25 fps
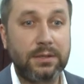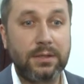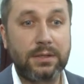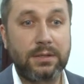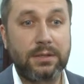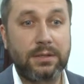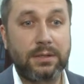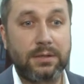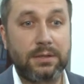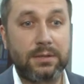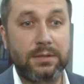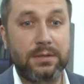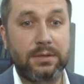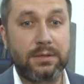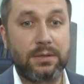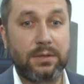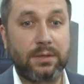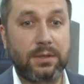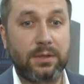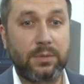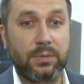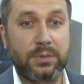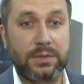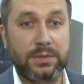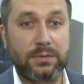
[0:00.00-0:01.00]
деятельности.
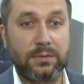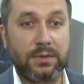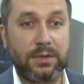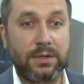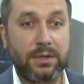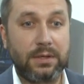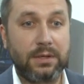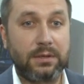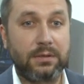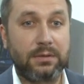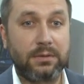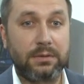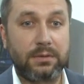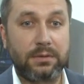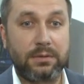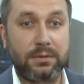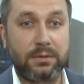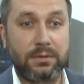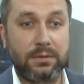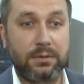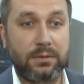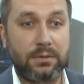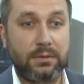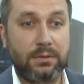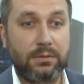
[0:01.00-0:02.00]
Она позволяет
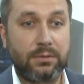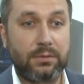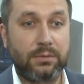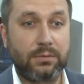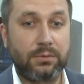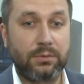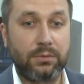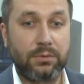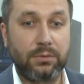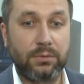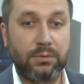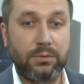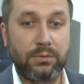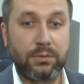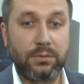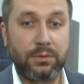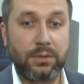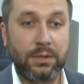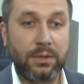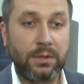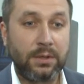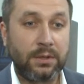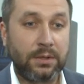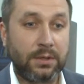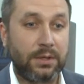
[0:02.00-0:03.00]
э,
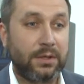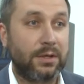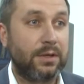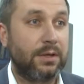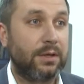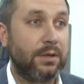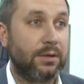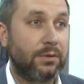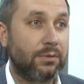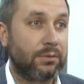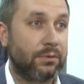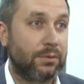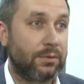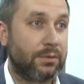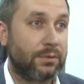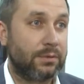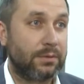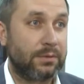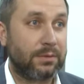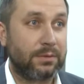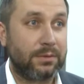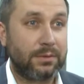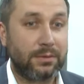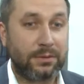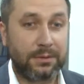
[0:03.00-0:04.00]
гигиену
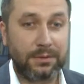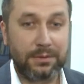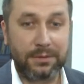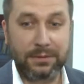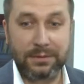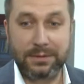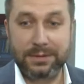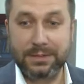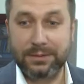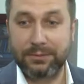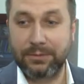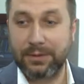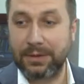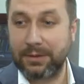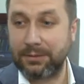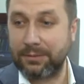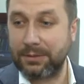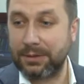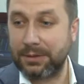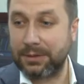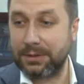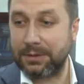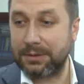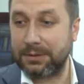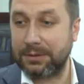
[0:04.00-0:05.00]
э,
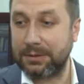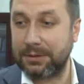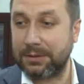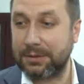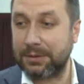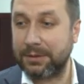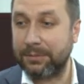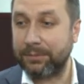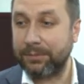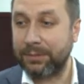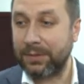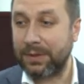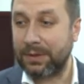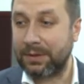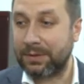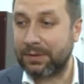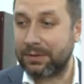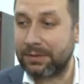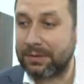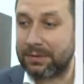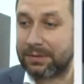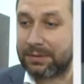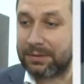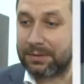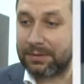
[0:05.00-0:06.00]
цифровых
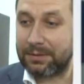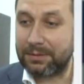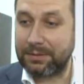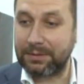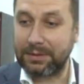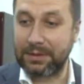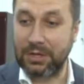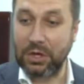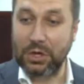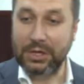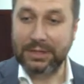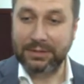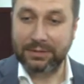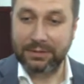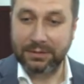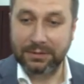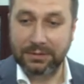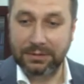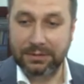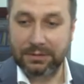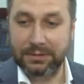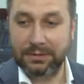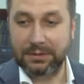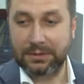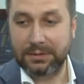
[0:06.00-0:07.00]
э, карт
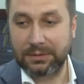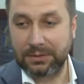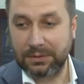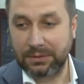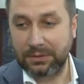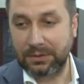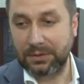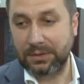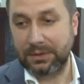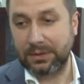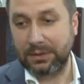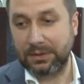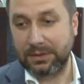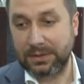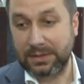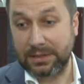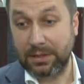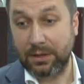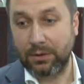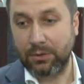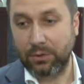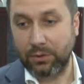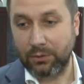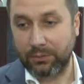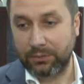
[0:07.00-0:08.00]
и
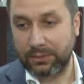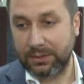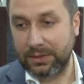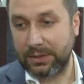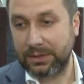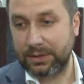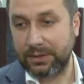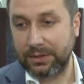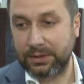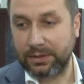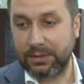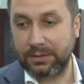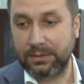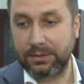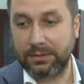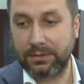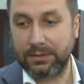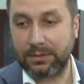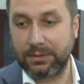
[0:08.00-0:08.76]
слоев на них